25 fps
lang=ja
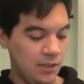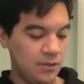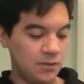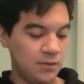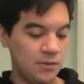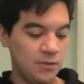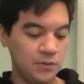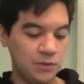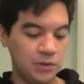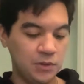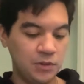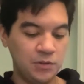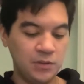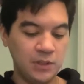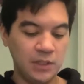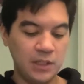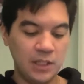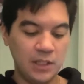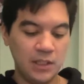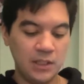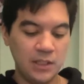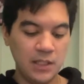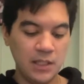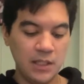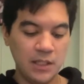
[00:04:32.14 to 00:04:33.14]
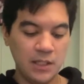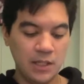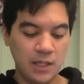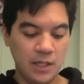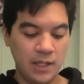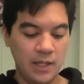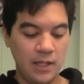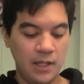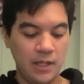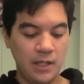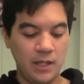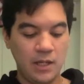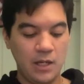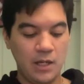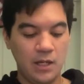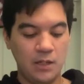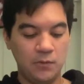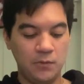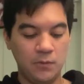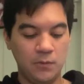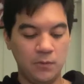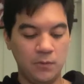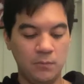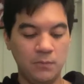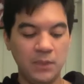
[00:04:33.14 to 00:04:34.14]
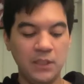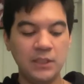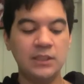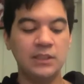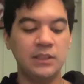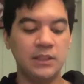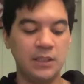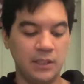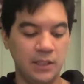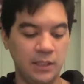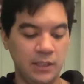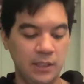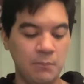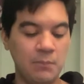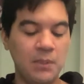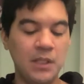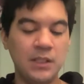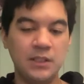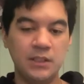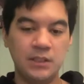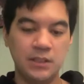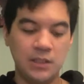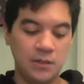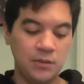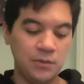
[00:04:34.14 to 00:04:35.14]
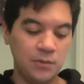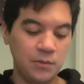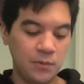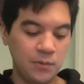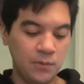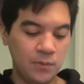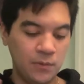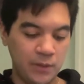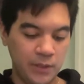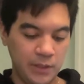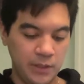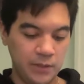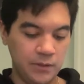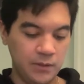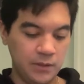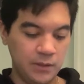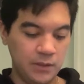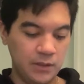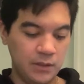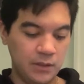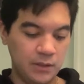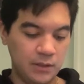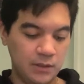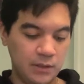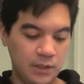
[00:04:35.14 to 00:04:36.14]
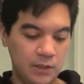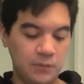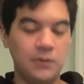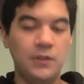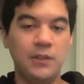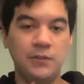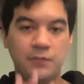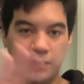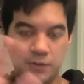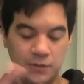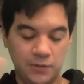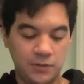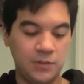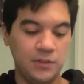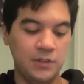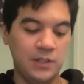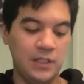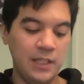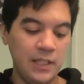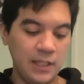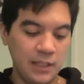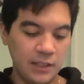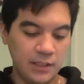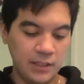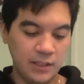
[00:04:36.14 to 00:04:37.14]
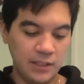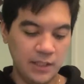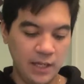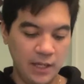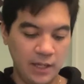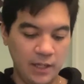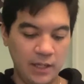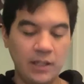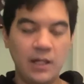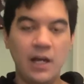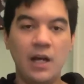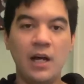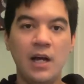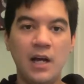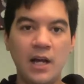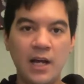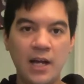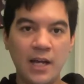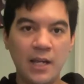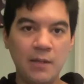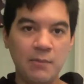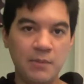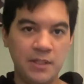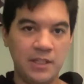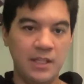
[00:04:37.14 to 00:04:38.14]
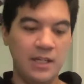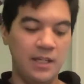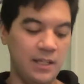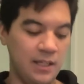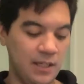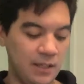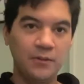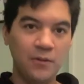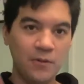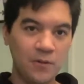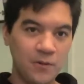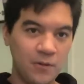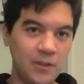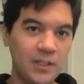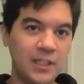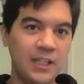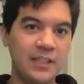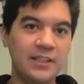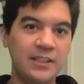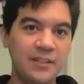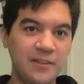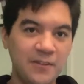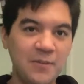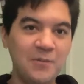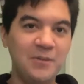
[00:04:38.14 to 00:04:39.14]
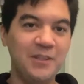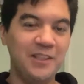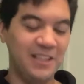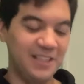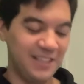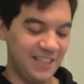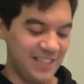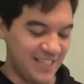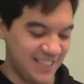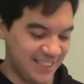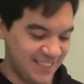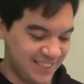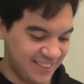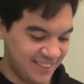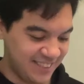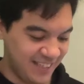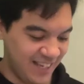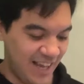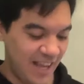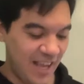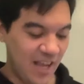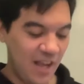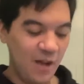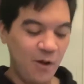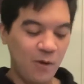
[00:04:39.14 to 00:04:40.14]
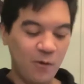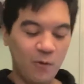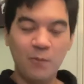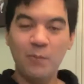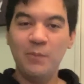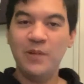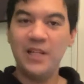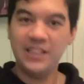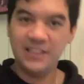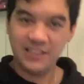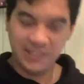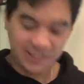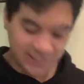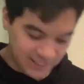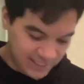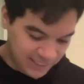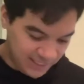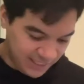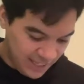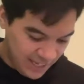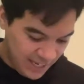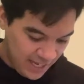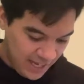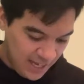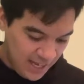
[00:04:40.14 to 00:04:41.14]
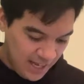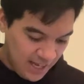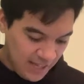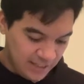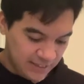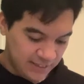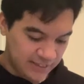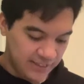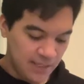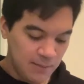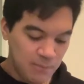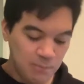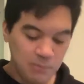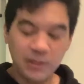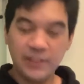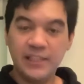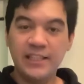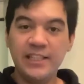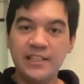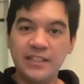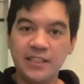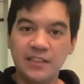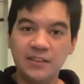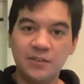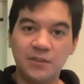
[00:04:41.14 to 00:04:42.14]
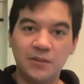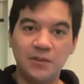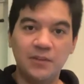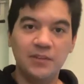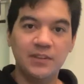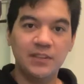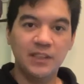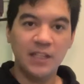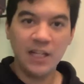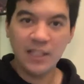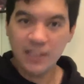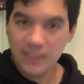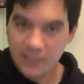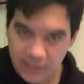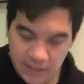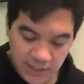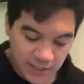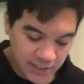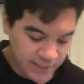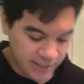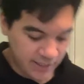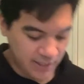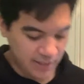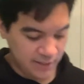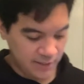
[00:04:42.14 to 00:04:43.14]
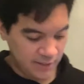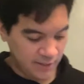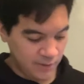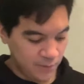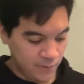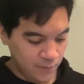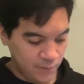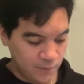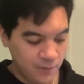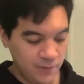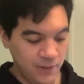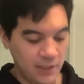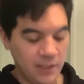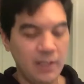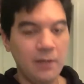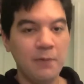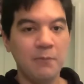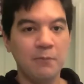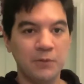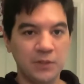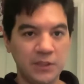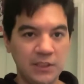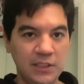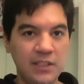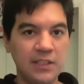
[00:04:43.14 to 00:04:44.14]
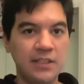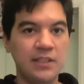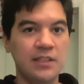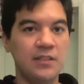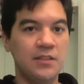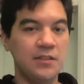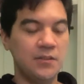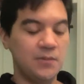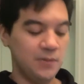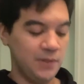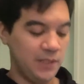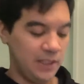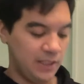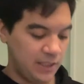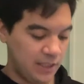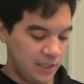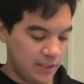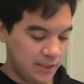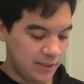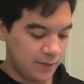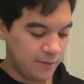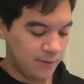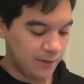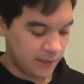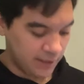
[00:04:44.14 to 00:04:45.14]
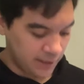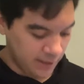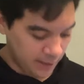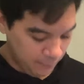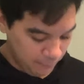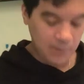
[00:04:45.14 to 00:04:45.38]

その瞬間にあのマチちゃんだっけマチちゃんとオイルあのね太っちょがね来て「はーい」みたいな「どうやってる?」みたいな感じでさ「おめえたち全部聞いたぞ何しに来たんだって悟空がね、もう真実をね、聞いたわけで。